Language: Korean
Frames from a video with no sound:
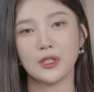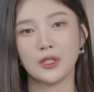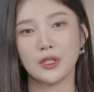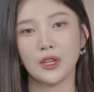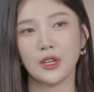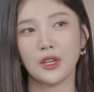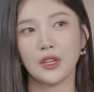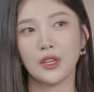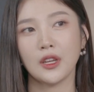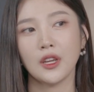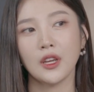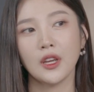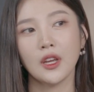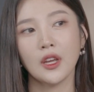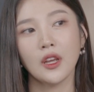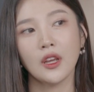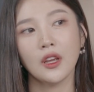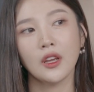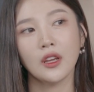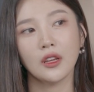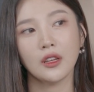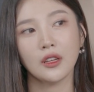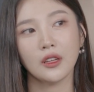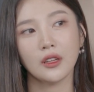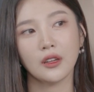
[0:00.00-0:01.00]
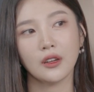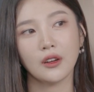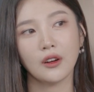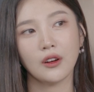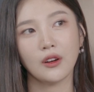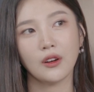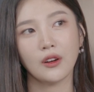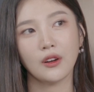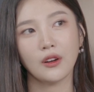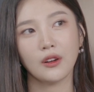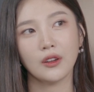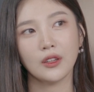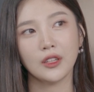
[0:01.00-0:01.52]
이제
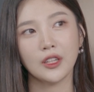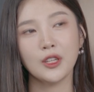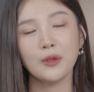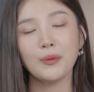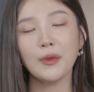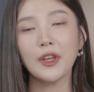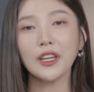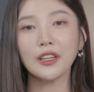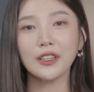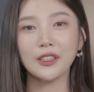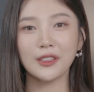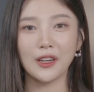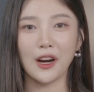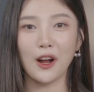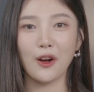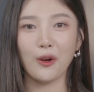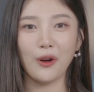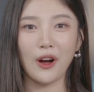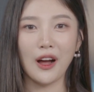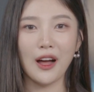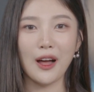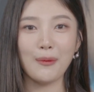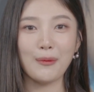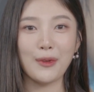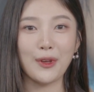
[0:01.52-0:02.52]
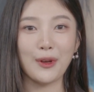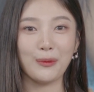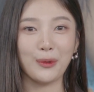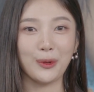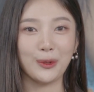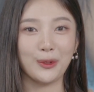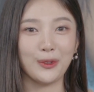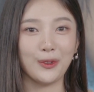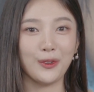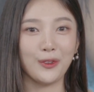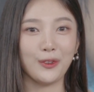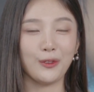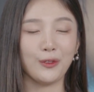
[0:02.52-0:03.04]
리메이크라고 하면
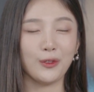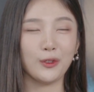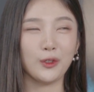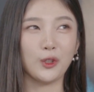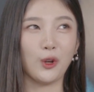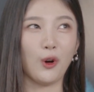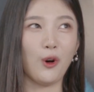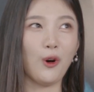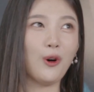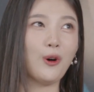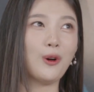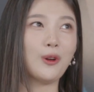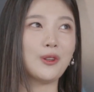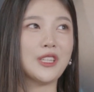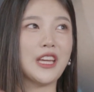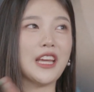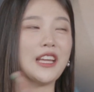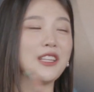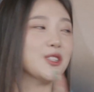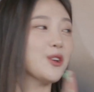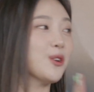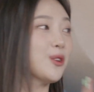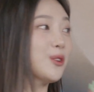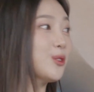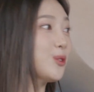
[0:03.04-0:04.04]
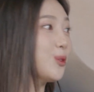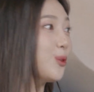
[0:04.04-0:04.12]
보통 더 예전